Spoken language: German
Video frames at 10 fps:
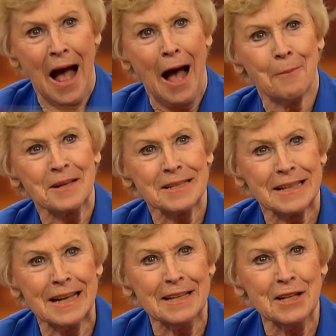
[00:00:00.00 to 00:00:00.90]
Aber es
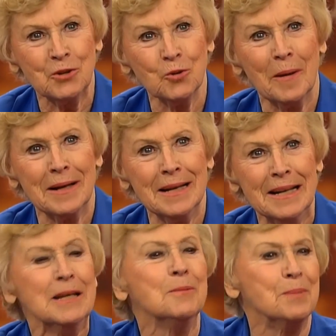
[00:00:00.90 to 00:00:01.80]
geht nicht um eine
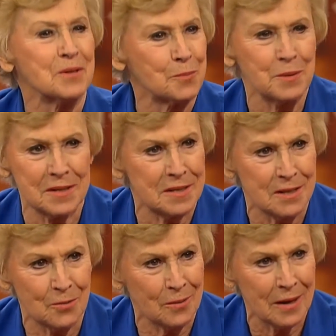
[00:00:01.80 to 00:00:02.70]

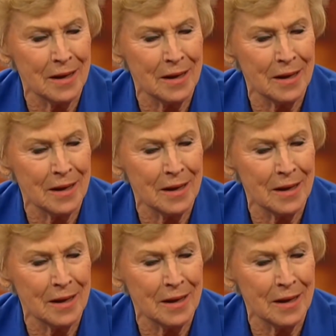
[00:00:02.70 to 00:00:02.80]
Liebesbeziehung.